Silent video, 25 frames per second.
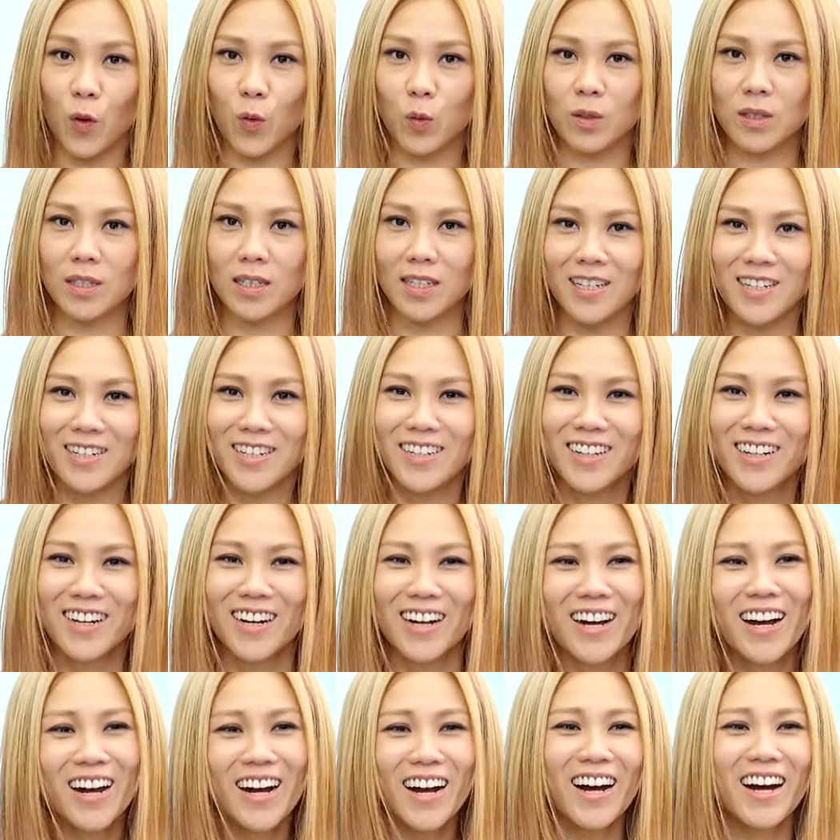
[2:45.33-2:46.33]

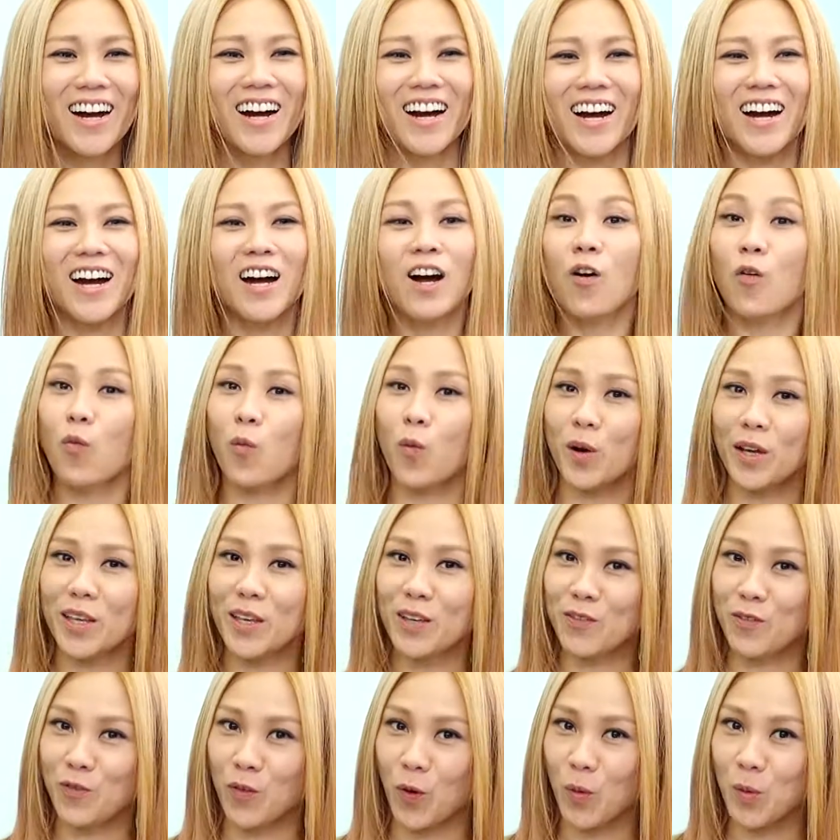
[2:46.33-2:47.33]
了，我
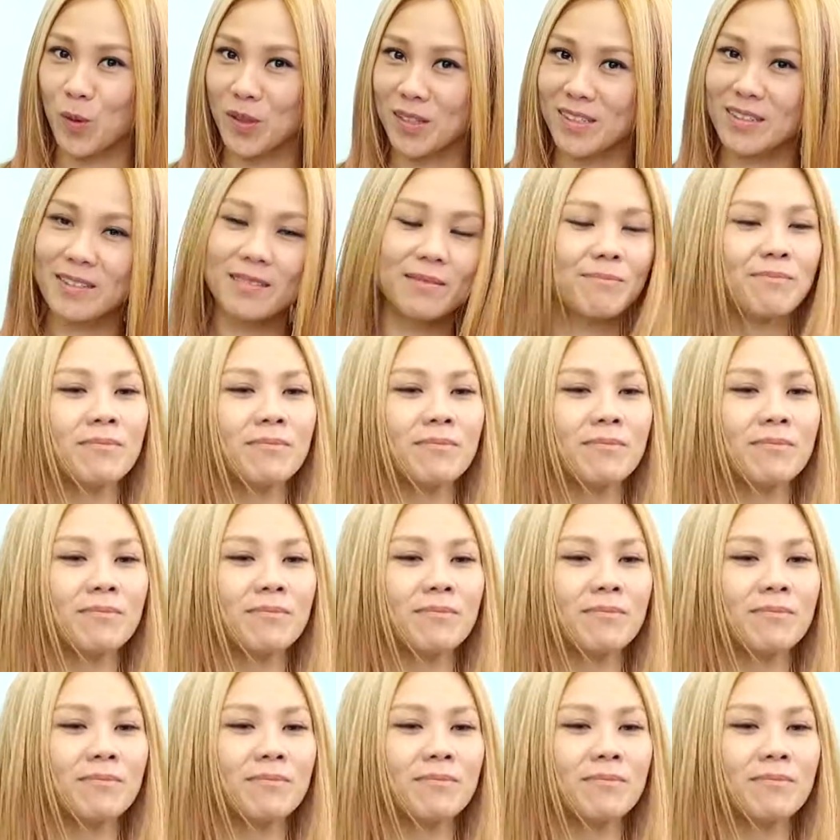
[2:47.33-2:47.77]
也疯了。